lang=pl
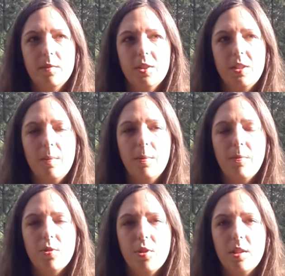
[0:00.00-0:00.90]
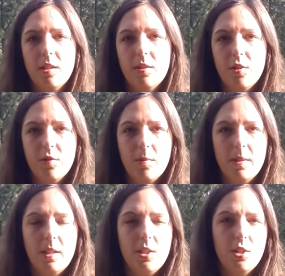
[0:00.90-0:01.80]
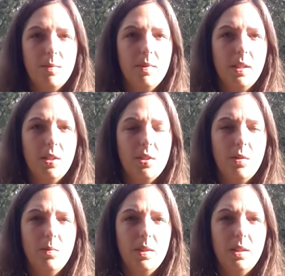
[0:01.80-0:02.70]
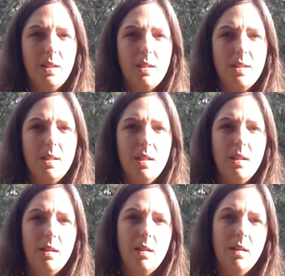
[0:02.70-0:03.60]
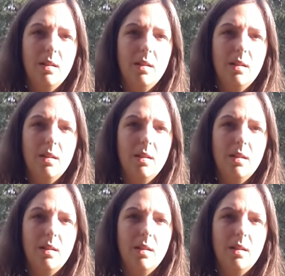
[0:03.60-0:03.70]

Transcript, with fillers: Zostałam poproszona jeszcze w komentarzach, żeby nagrać taką medytację e,